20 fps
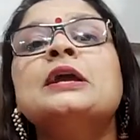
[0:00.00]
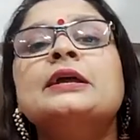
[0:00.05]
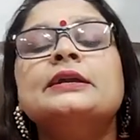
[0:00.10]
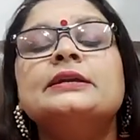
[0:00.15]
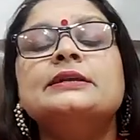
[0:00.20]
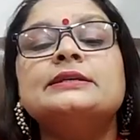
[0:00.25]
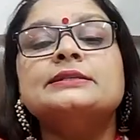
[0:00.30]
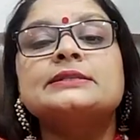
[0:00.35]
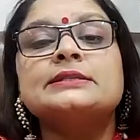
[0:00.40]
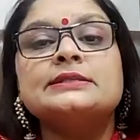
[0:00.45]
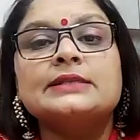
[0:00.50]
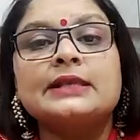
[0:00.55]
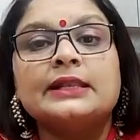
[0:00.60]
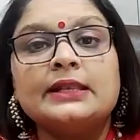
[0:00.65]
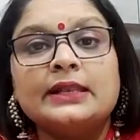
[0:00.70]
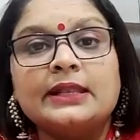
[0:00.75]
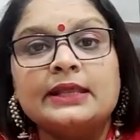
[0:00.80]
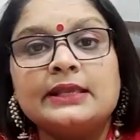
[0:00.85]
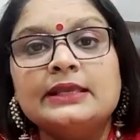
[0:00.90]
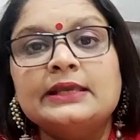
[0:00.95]
डिसीजन
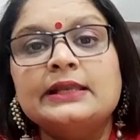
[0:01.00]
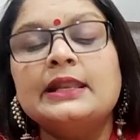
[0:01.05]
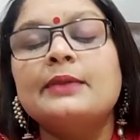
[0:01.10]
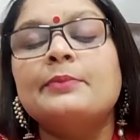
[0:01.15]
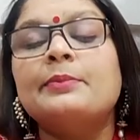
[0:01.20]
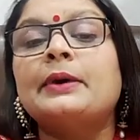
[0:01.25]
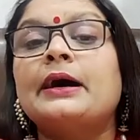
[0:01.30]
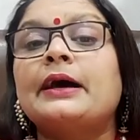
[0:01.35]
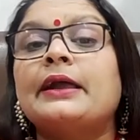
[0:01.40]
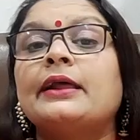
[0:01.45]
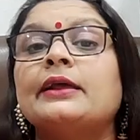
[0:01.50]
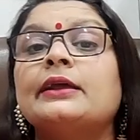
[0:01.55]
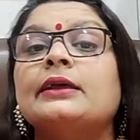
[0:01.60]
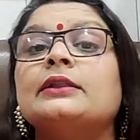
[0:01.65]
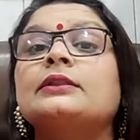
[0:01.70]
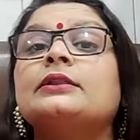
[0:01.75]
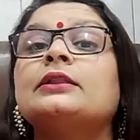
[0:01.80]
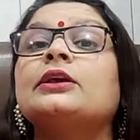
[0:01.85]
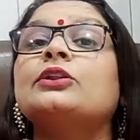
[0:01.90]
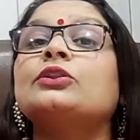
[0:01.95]
नहीं ले पा रहे
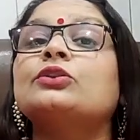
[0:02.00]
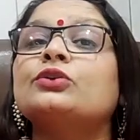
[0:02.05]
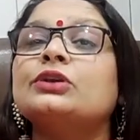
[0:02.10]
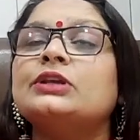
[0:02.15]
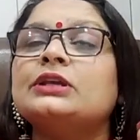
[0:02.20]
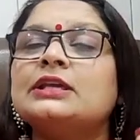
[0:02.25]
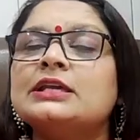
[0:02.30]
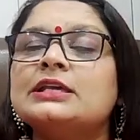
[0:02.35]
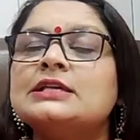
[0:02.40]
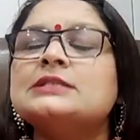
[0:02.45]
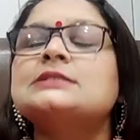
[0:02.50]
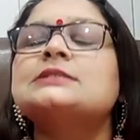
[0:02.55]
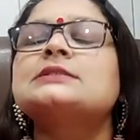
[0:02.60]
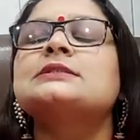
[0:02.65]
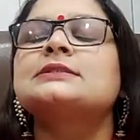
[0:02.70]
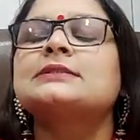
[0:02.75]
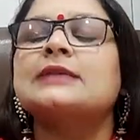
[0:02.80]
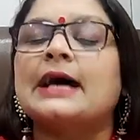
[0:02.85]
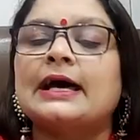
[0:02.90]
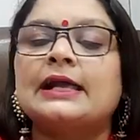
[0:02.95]
थे तो इस
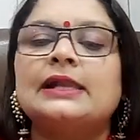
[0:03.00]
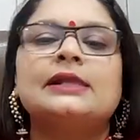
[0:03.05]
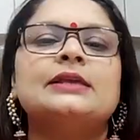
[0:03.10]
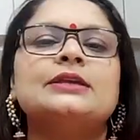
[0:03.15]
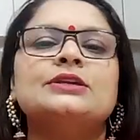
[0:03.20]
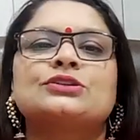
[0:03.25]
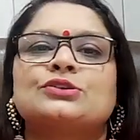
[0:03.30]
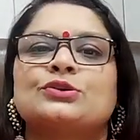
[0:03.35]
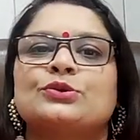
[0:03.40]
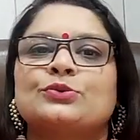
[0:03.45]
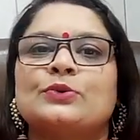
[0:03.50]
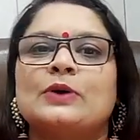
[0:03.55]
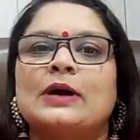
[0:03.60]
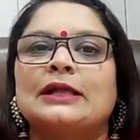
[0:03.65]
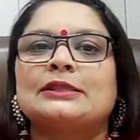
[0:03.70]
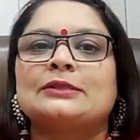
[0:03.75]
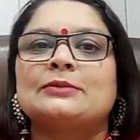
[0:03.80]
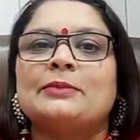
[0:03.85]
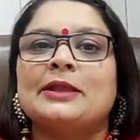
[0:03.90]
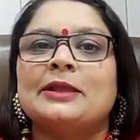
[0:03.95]
साल की
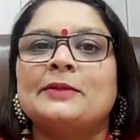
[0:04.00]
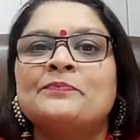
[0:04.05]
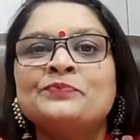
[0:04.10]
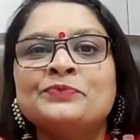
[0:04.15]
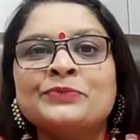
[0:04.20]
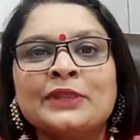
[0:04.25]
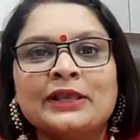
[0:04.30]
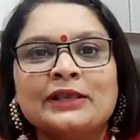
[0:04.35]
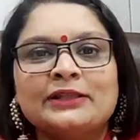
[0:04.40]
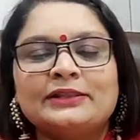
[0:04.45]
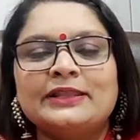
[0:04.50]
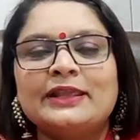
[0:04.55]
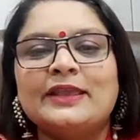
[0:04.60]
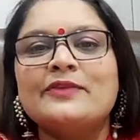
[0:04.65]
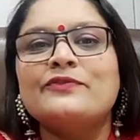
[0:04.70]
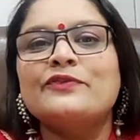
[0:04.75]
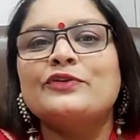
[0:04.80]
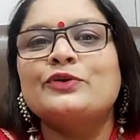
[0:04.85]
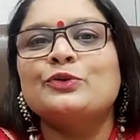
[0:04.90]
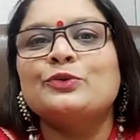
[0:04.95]
शुरुआत में
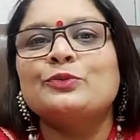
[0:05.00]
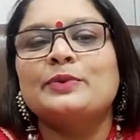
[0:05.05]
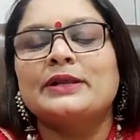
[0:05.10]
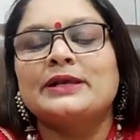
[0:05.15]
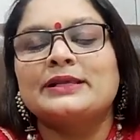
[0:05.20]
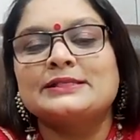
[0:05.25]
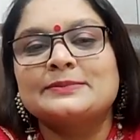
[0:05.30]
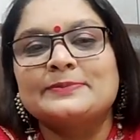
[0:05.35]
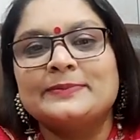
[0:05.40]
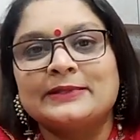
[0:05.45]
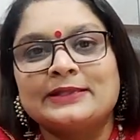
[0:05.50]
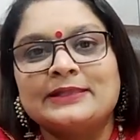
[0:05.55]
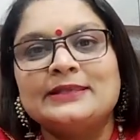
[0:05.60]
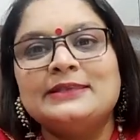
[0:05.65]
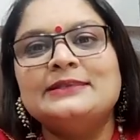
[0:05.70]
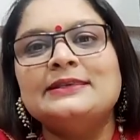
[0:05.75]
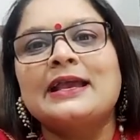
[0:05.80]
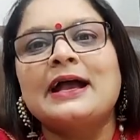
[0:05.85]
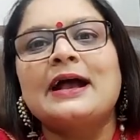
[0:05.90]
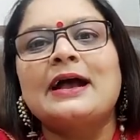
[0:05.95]
देव गुरु बृहस्पति
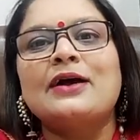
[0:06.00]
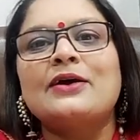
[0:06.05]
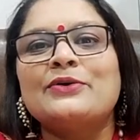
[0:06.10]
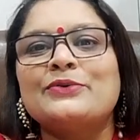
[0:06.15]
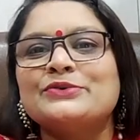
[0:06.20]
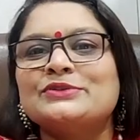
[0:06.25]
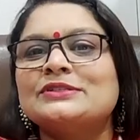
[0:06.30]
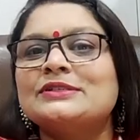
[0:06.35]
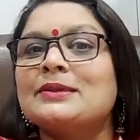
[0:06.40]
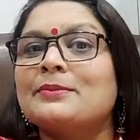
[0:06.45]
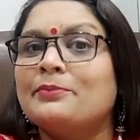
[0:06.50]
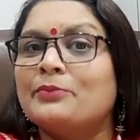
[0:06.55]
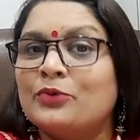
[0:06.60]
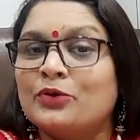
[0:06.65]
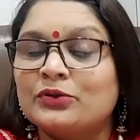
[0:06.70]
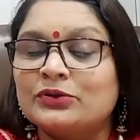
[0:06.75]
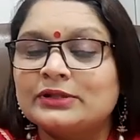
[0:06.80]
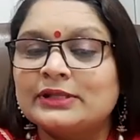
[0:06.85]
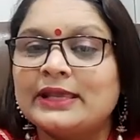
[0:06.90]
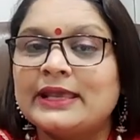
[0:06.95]
यहाँ उससे
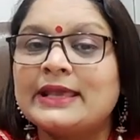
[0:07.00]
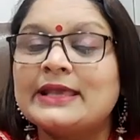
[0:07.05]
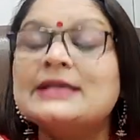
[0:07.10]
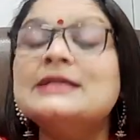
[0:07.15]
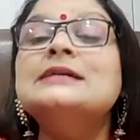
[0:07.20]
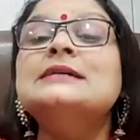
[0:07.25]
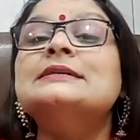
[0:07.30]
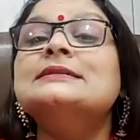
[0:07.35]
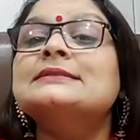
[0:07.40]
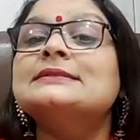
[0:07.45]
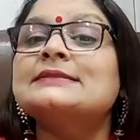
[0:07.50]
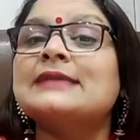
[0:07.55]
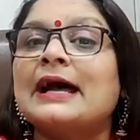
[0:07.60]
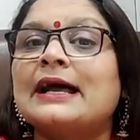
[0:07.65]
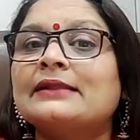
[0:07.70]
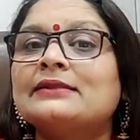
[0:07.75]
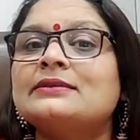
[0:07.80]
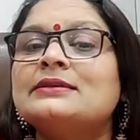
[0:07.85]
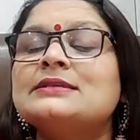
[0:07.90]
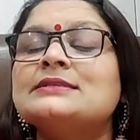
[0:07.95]
मुक्त हैं
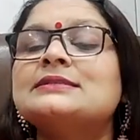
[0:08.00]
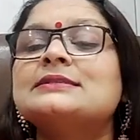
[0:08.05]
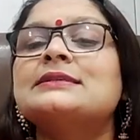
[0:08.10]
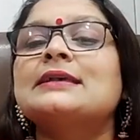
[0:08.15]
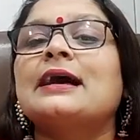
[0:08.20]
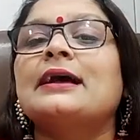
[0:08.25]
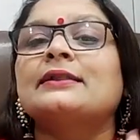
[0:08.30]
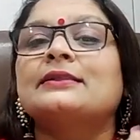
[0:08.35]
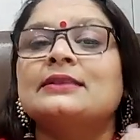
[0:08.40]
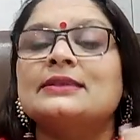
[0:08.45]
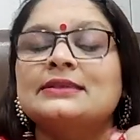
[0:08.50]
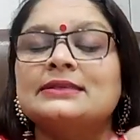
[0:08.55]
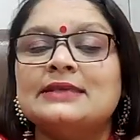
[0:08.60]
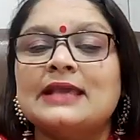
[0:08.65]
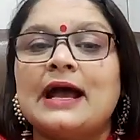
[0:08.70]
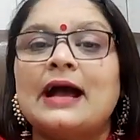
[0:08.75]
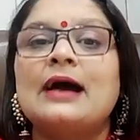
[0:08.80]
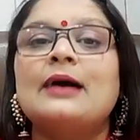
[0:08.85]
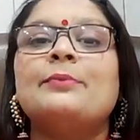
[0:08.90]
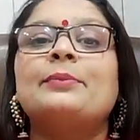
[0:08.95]
साथ ही साथ
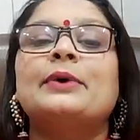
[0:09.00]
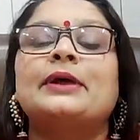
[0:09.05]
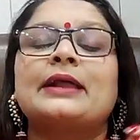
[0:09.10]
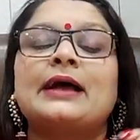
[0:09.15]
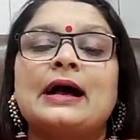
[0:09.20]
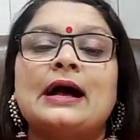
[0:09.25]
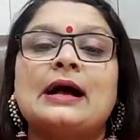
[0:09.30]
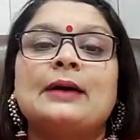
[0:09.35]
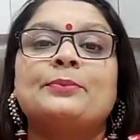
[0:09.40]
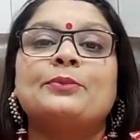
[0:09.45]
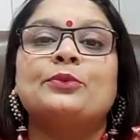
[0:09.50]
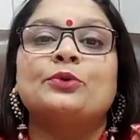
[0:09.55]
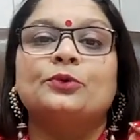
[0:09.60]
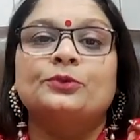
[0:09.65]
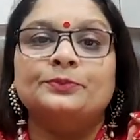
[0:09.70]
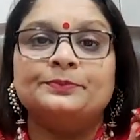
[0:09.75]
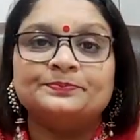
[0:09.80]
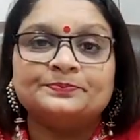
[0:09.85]
यहाँ पर आपको